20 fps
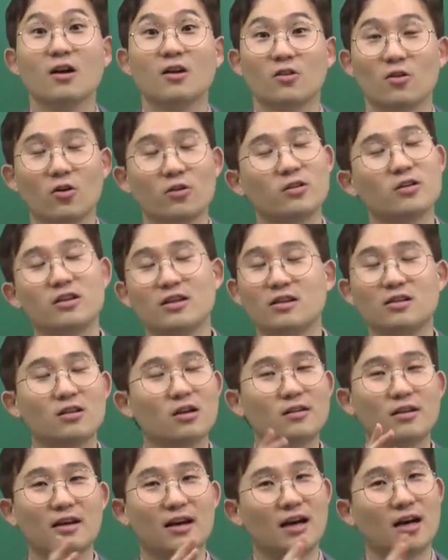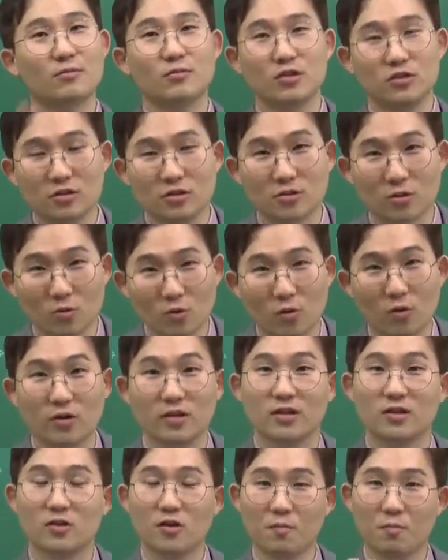너희들 인터넷 아무리 뒤져도
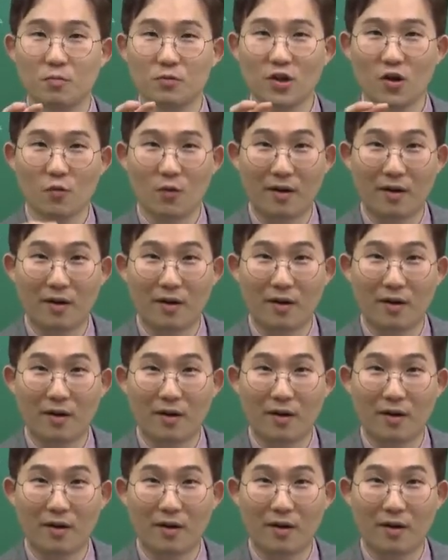이것보다